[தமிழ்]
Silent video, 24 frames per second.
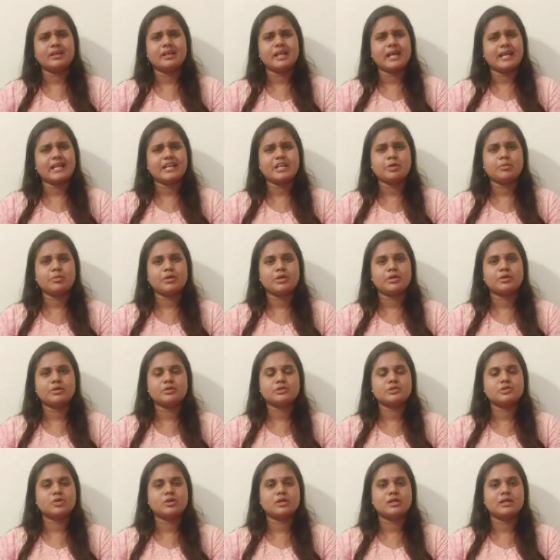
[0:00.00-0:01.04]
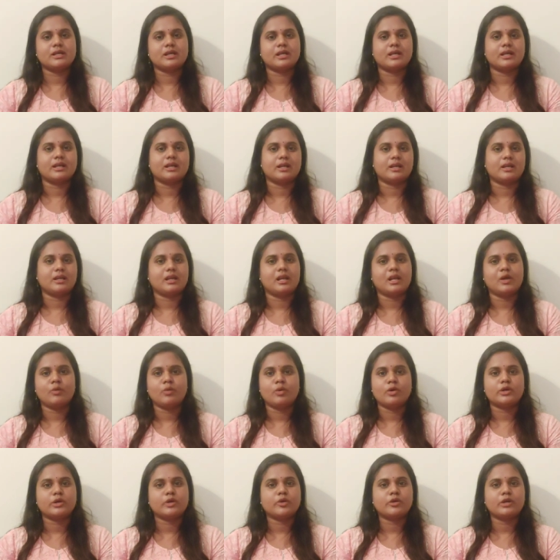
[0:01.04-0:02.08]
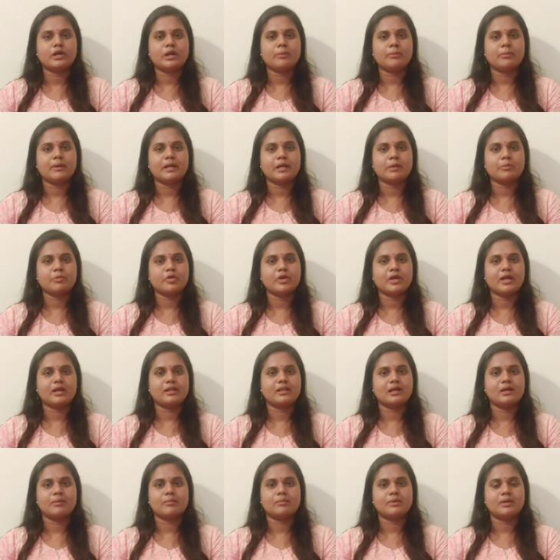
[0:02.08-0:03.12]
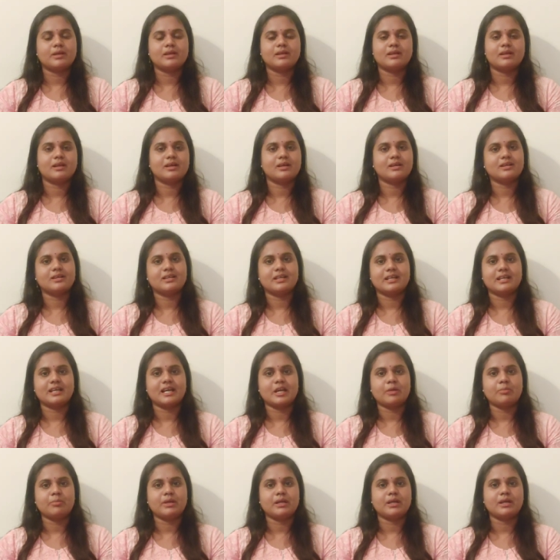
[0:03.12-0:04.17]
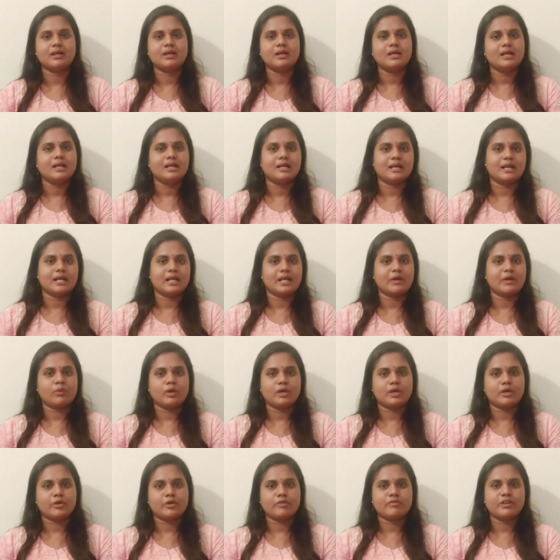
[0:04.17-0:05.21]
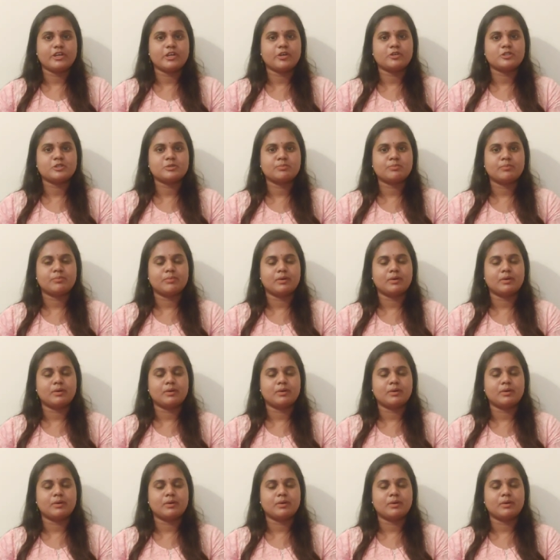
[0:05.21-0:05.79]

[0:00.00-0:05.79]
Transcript: டயட்டை மட்டும் சொல்லுங்கள் நான் நல்லா ஒர்க் அவுட்லாம் பண்ண முடியாது அப்படின்லாம் நீங்கள் நினைப்பீங்க நான் நிறைய ஒர்க் அவுட் வீடியோஸ்